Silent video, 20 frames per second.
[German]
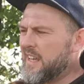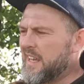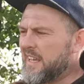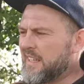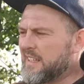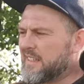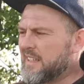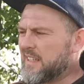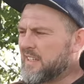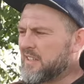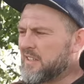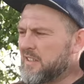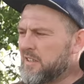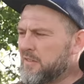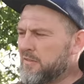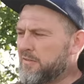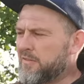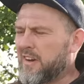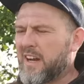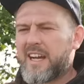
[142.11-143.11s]
hängt dann
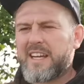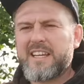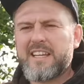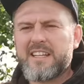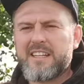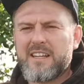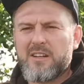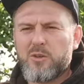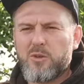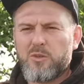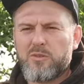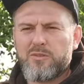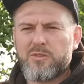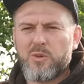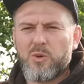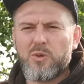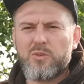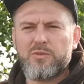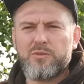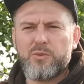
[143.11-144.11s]
frei in der
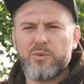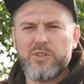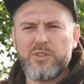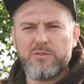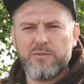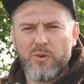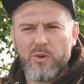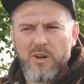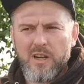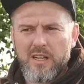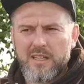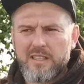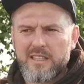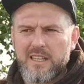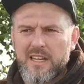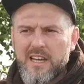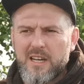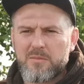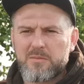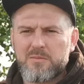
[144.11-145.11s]
Luft und für die
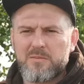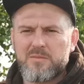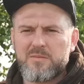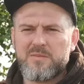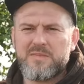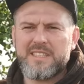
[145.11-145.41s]
Wollhandkrabben